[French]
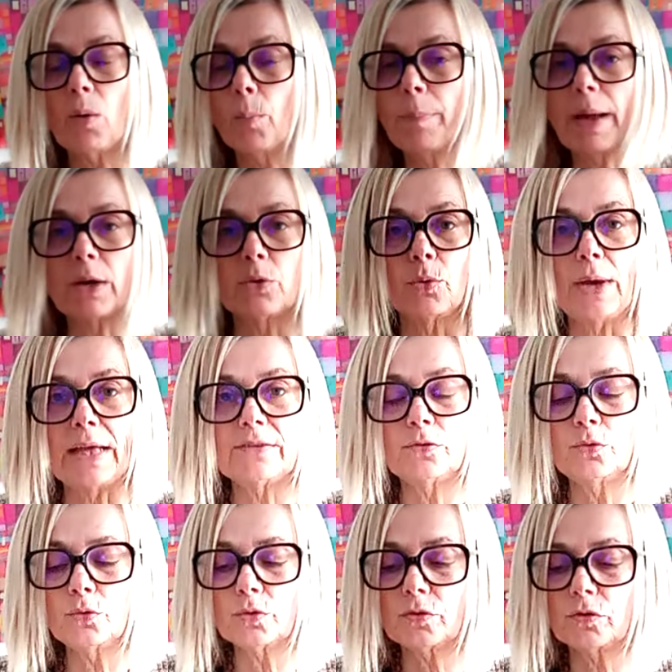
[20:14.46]
on parle de la
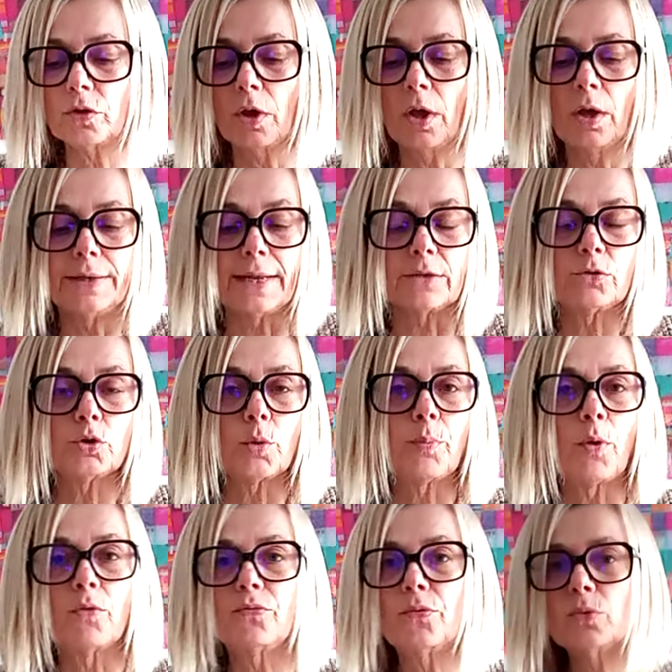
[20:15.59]
source, nature
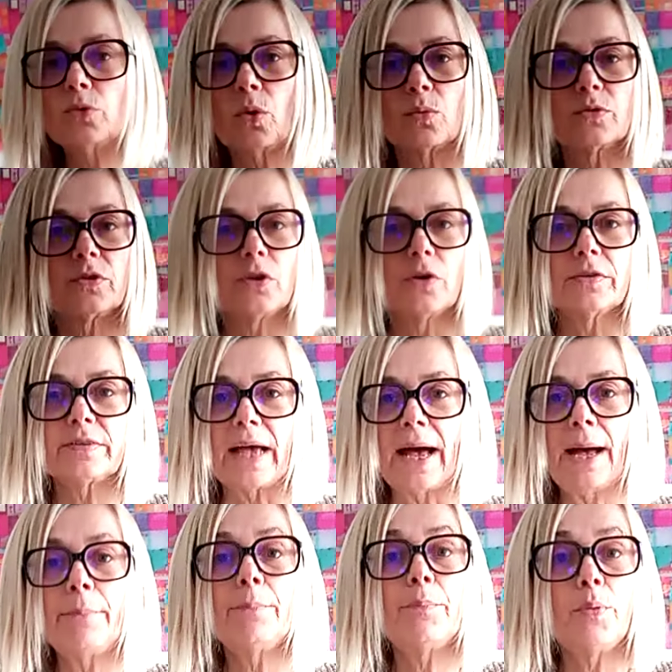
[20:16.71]
profonde, conscience,
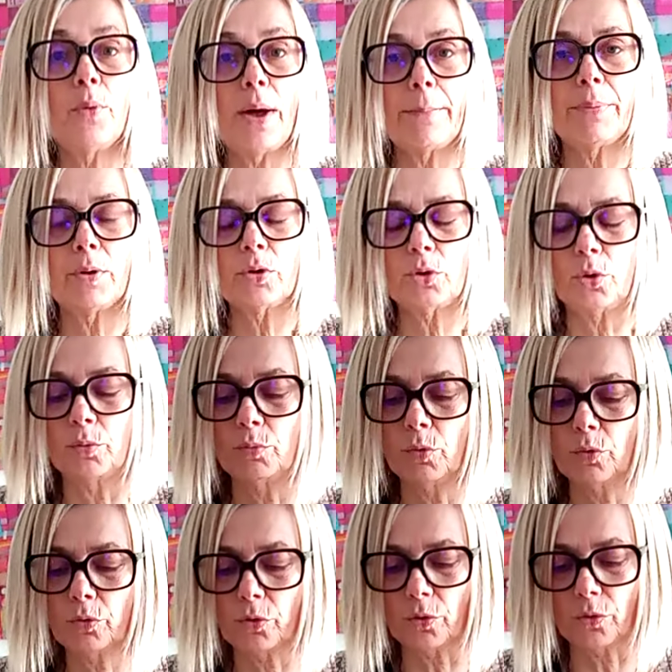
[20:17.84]
âme, peu importe le mot
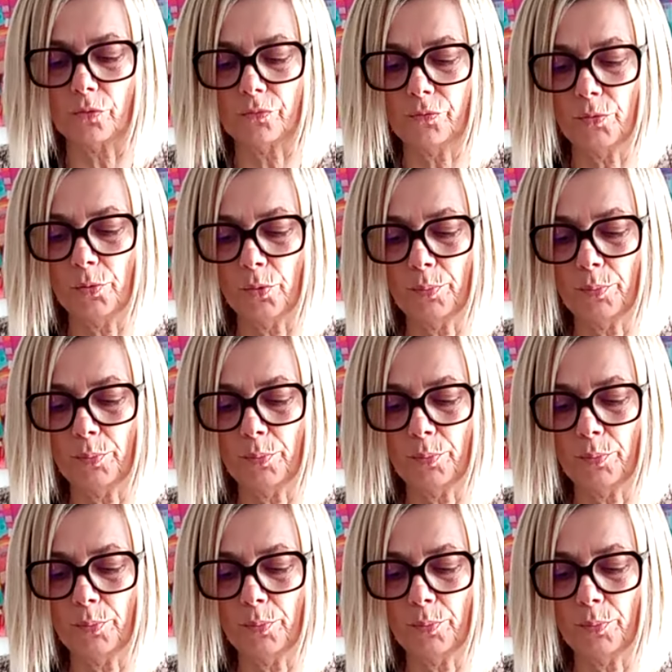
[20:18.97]
que vous